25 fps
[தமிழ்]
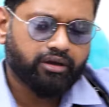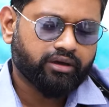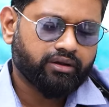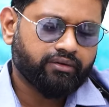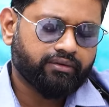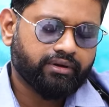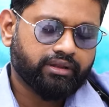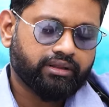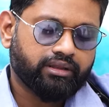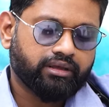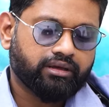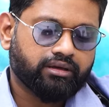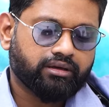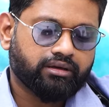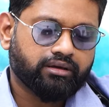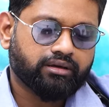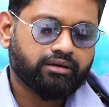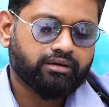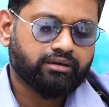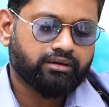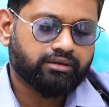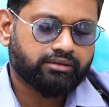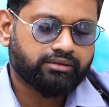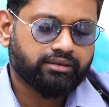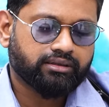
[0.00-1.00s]
ஆயுர்வேதிக்கு
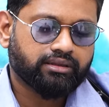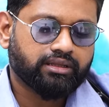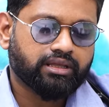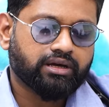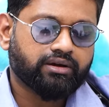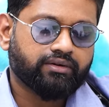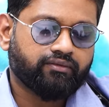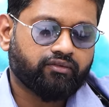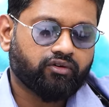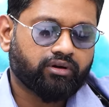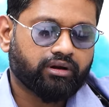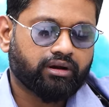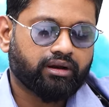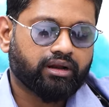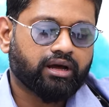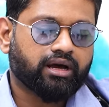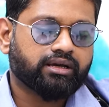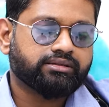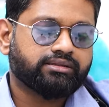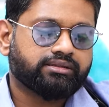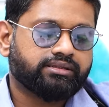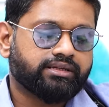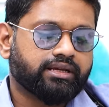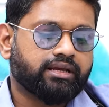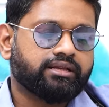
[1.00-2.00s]
சித்தா ஃபார்
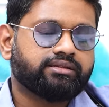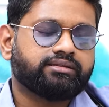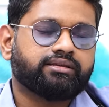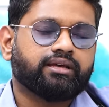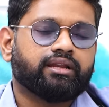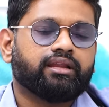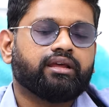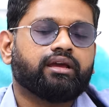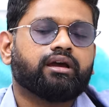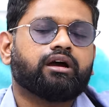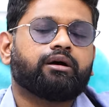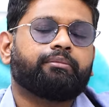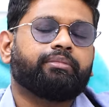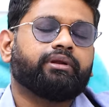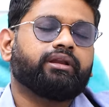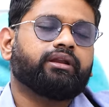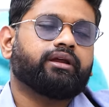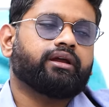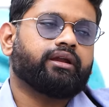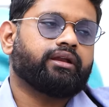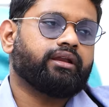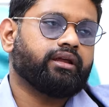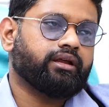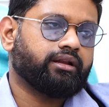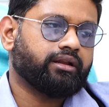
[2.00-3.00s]
லாஸ்ட் ஸ்டேஜ் சரியா அப்படின்னு
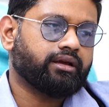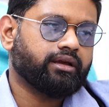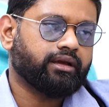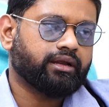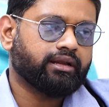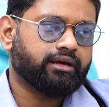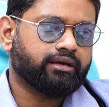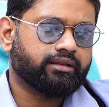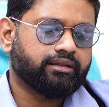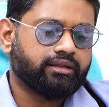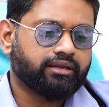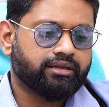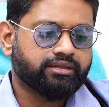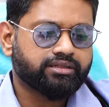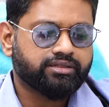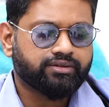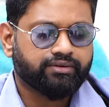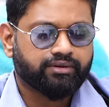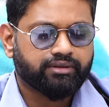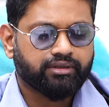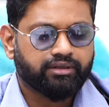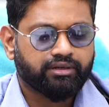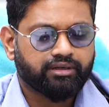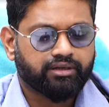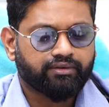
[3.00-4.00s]
கேட்டிங்கன்னா எனக்கு தெரிஞ்சு
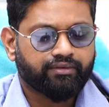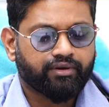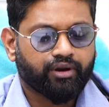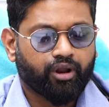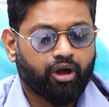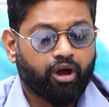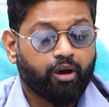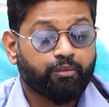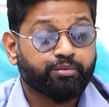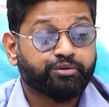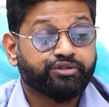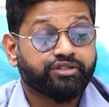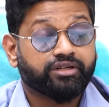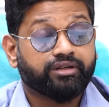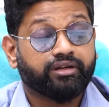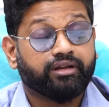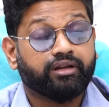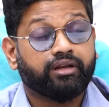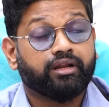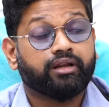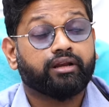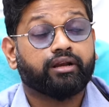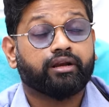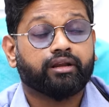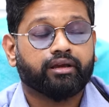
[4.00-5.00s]
வந்துட்டு வேறு ஆப்ஷன்
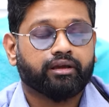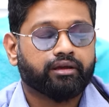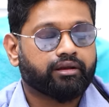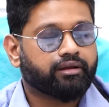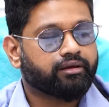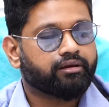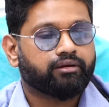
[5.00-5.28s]
இல்லைன்னு